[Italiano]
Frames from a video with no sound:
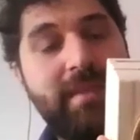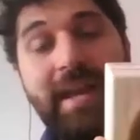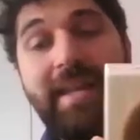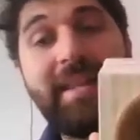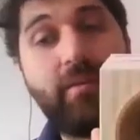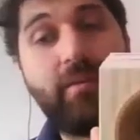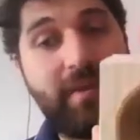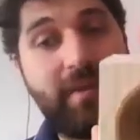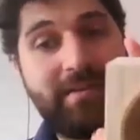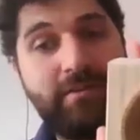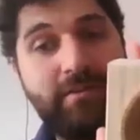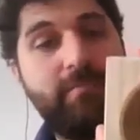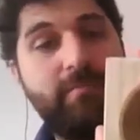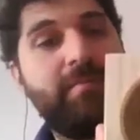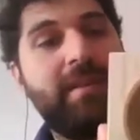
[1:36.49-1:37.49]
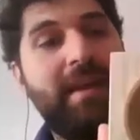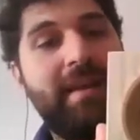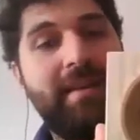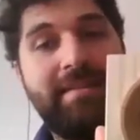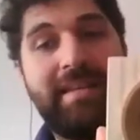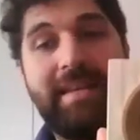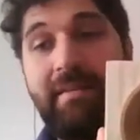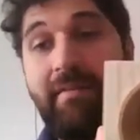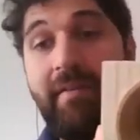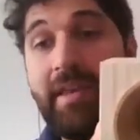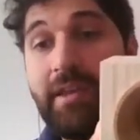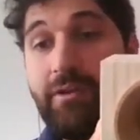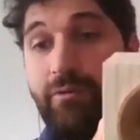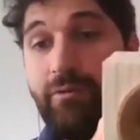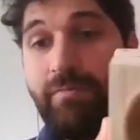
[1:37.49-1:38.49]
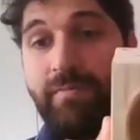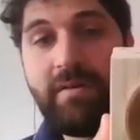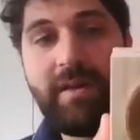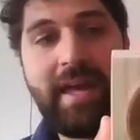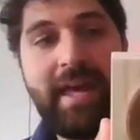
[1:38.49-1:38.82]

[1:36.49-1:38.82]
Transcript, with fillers: Ed è questo si chiama Ycube,